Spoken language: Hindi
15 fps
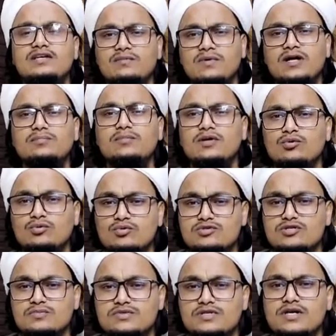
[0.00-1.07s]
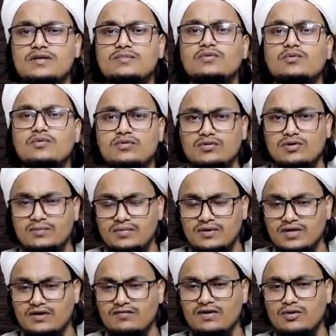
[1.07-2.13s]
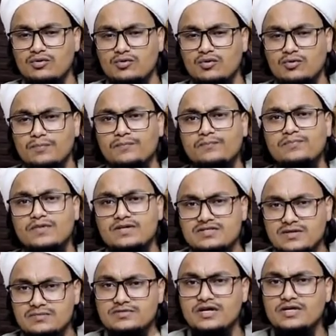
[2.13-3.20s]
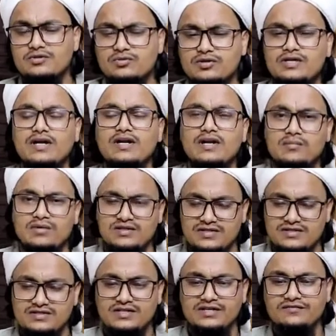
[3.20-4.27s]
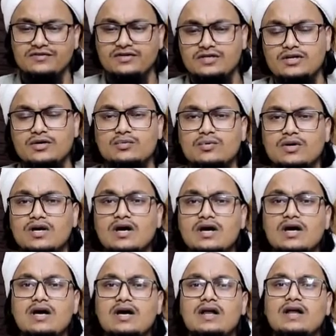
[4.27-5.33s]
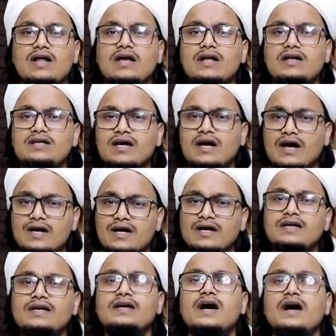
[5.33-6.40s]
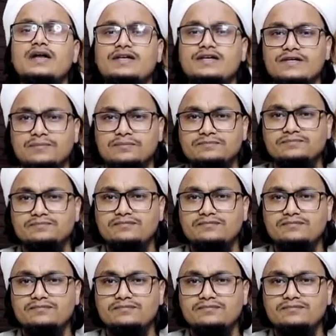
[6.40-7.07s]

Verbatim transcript: ये बात मैंने उनको समझाई फिर उन्होंने अपने घर वालों को समझाई होगी अल्लाह बेहतर जाने फिर क्या हुआ लेकिन ये हर घर की कहानी है